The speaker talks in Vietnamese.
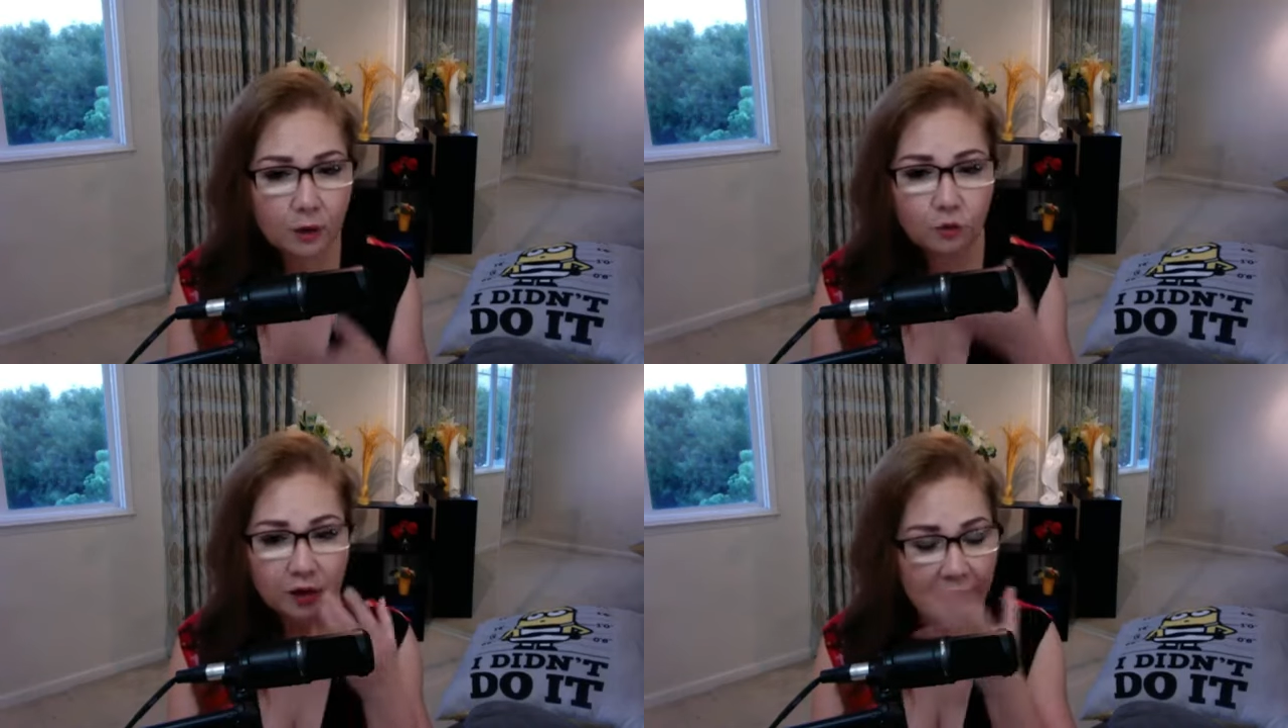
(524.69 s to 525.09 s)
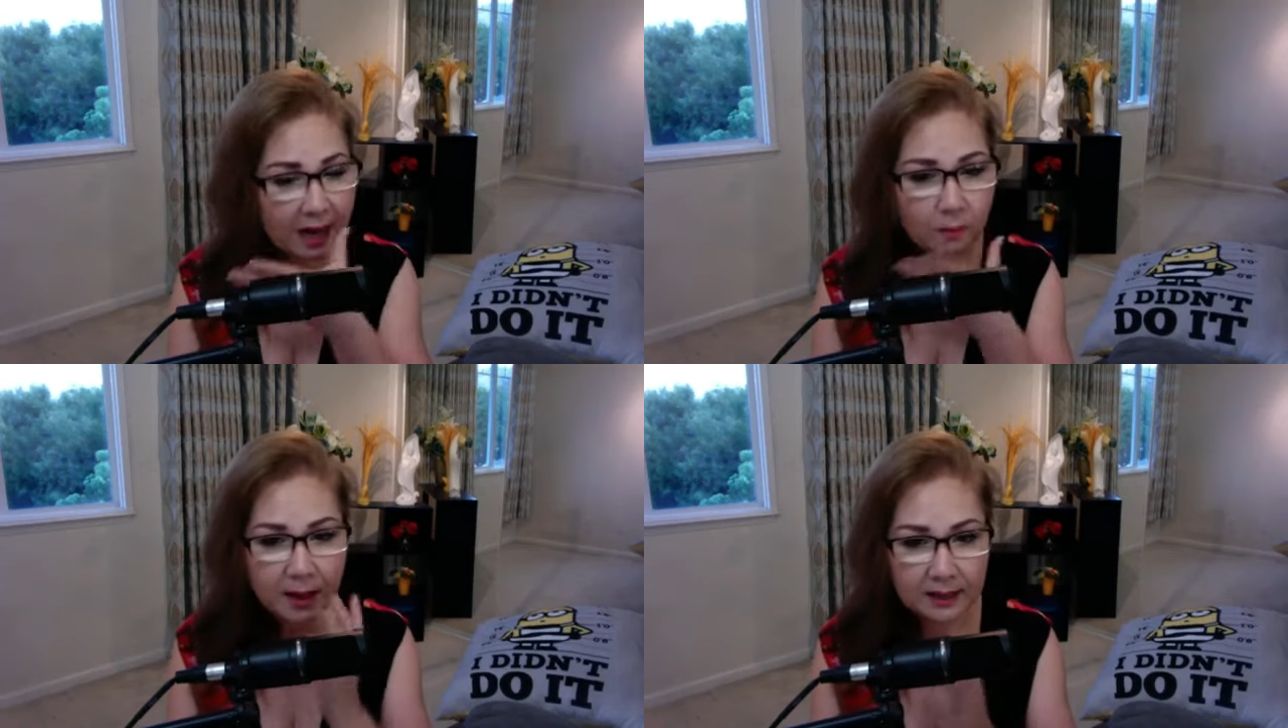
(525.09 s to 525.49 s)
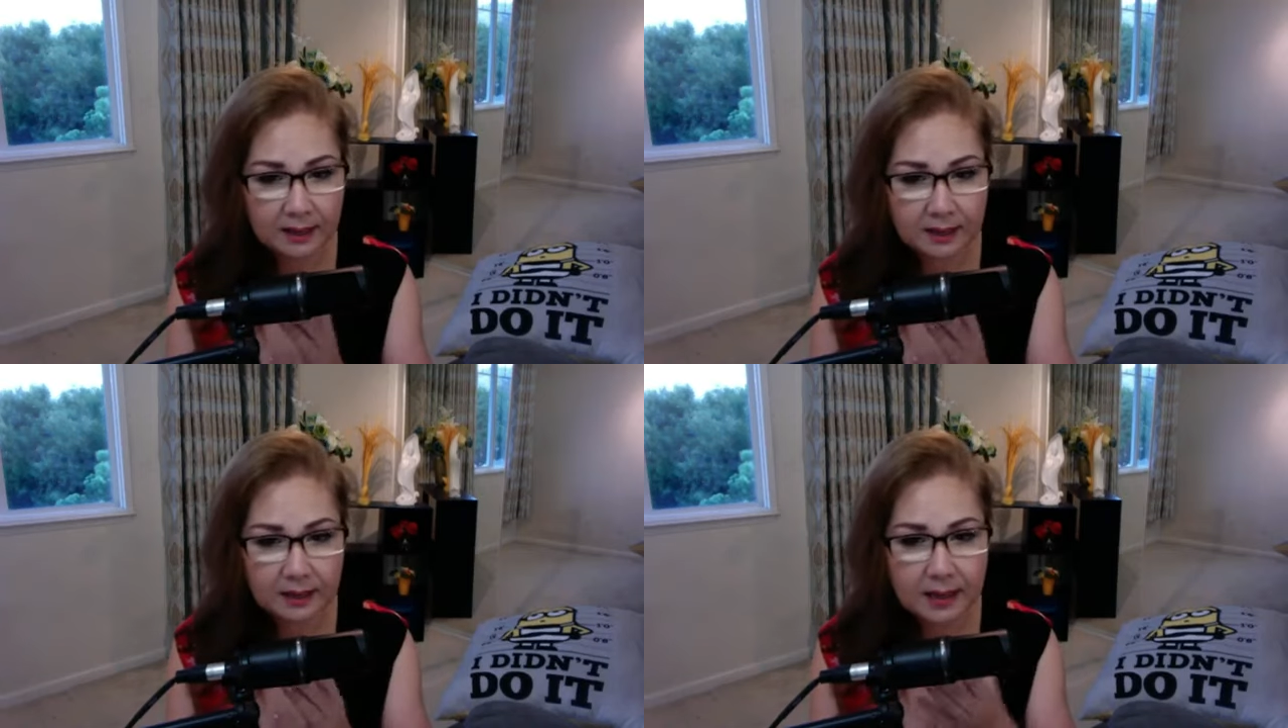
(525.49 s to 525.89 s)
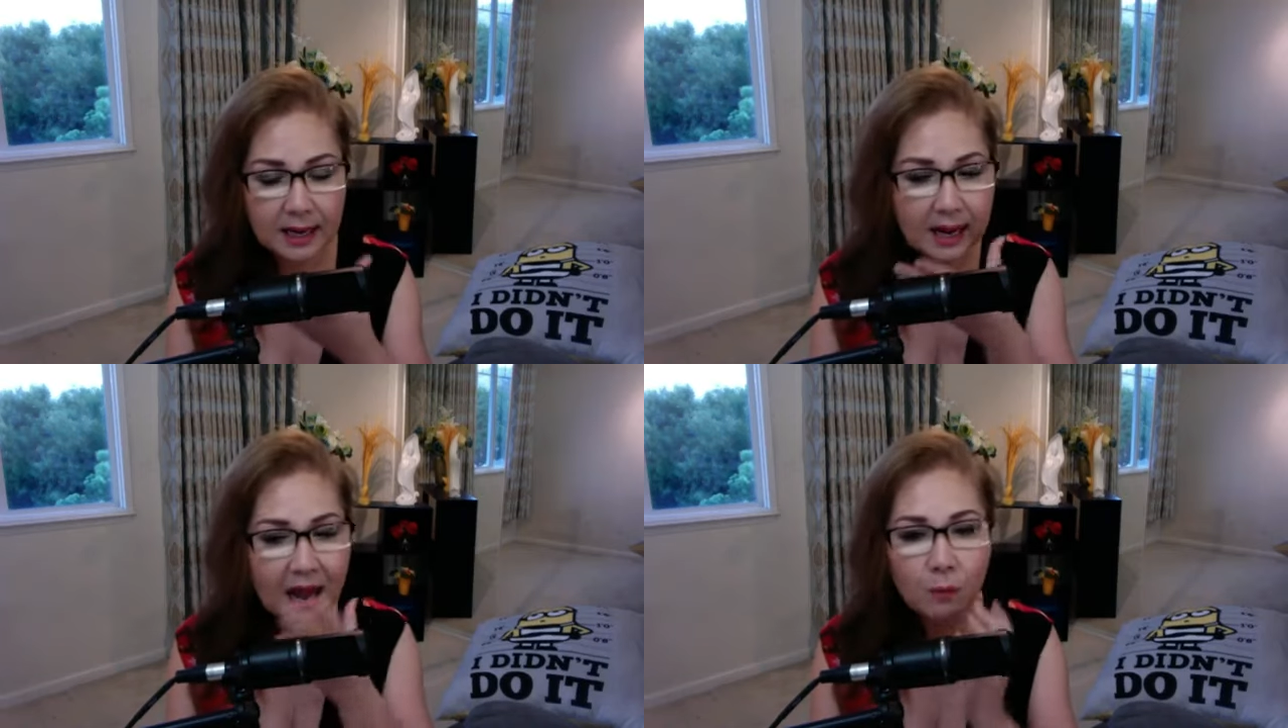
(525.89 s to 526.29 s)
quý vị lau mặt,
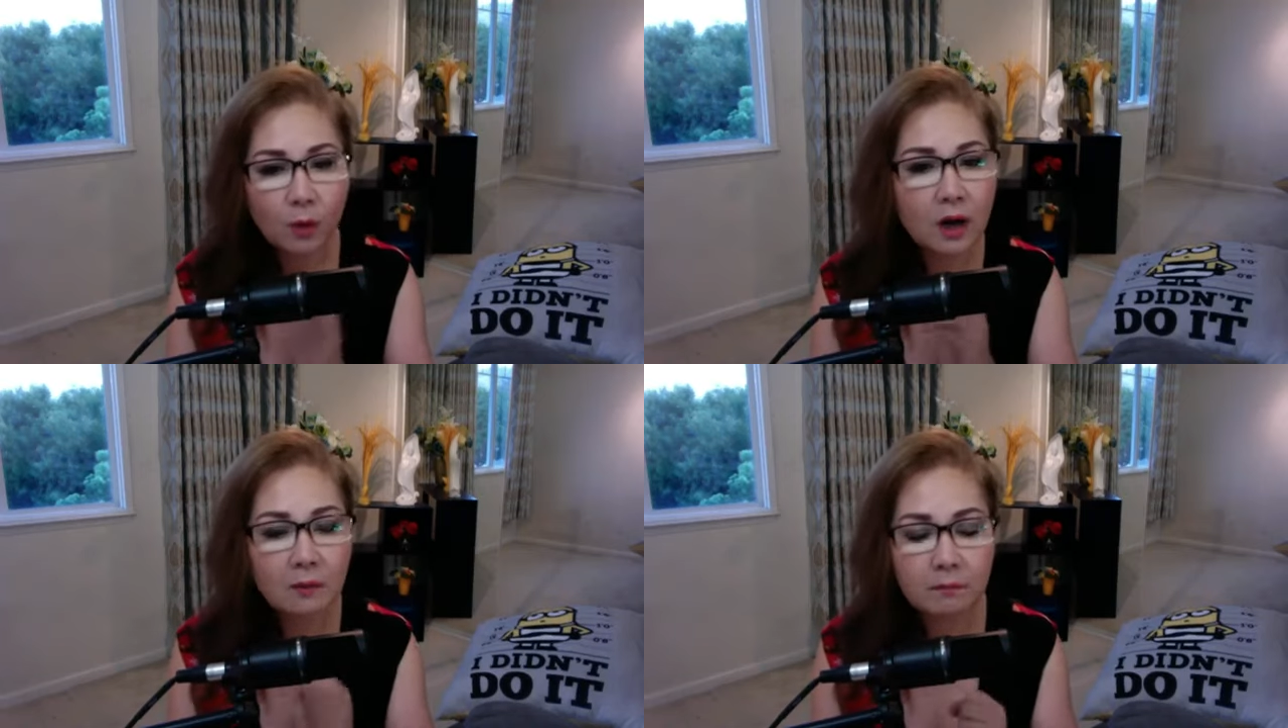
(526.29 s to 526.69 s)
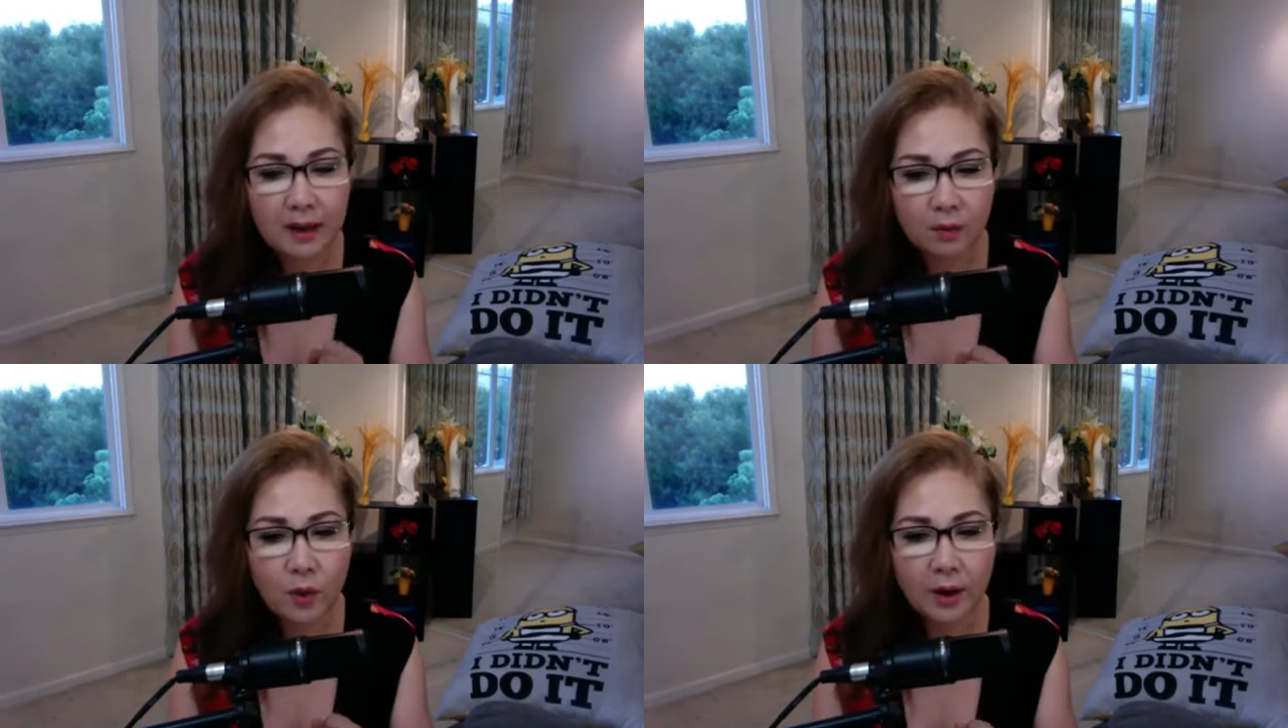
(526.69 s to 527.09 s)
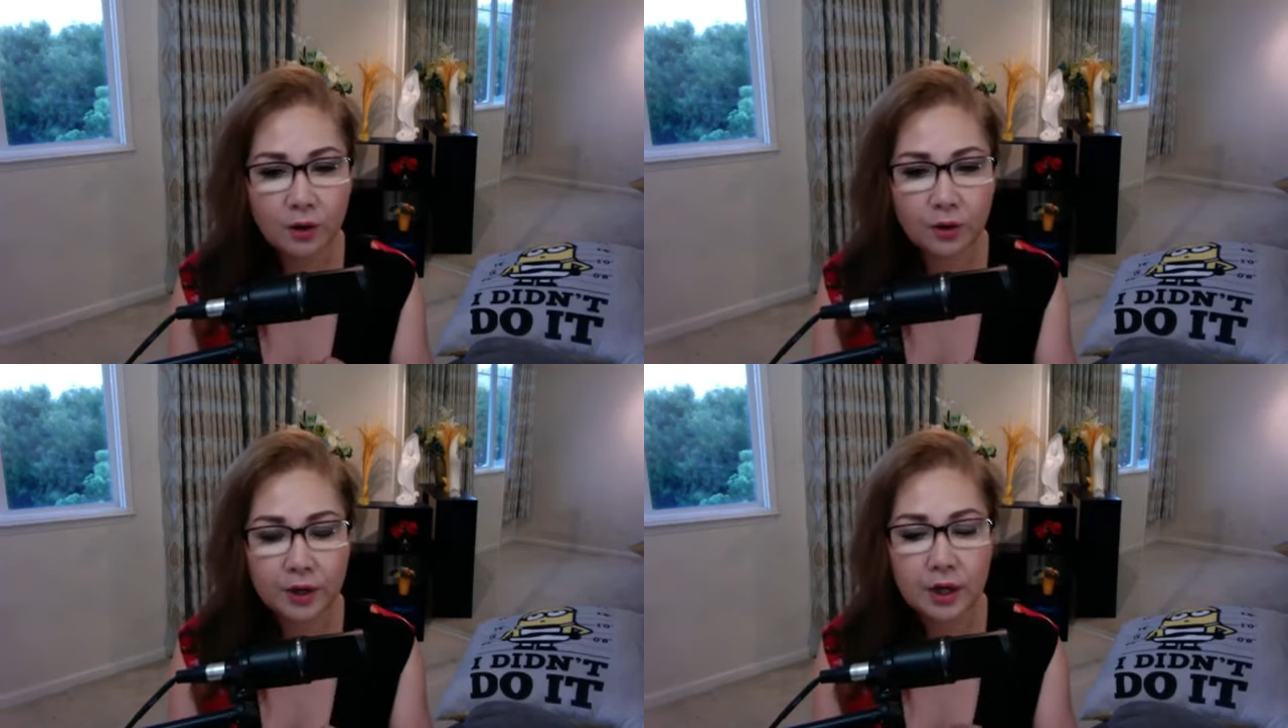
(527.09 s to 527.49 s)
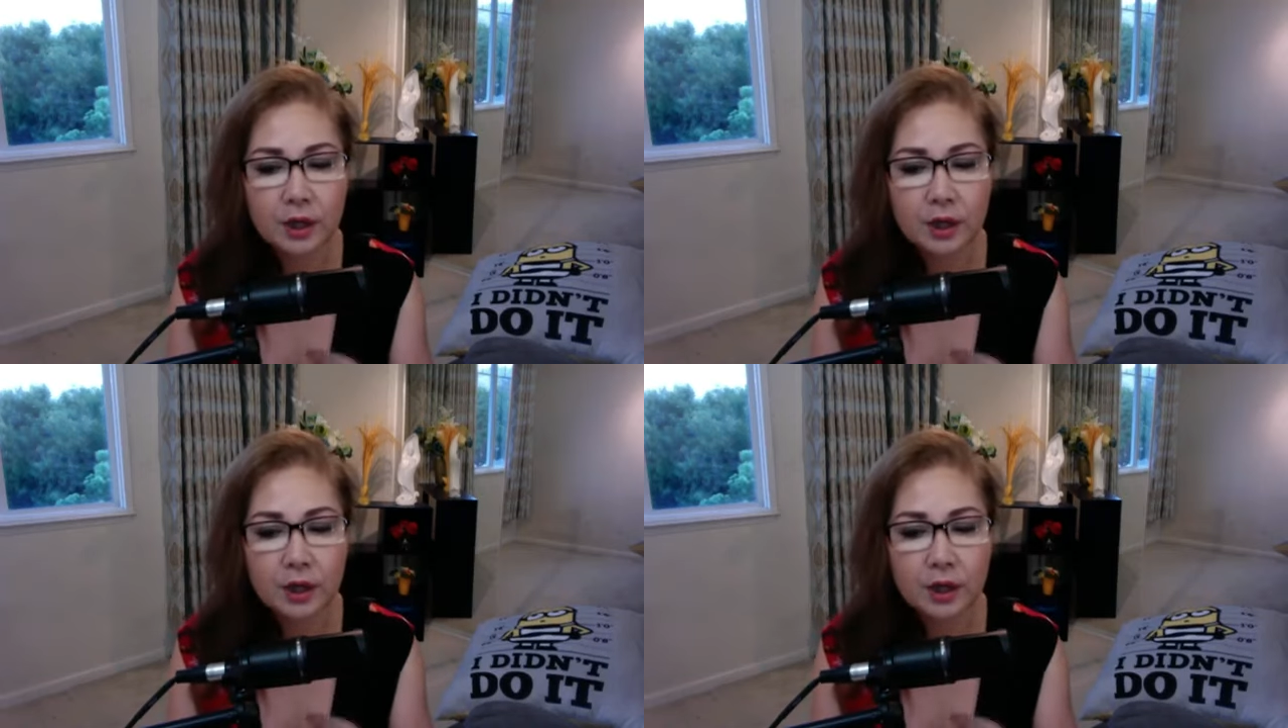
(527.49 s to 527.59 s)
lau một cái lớp mặt qua rồi.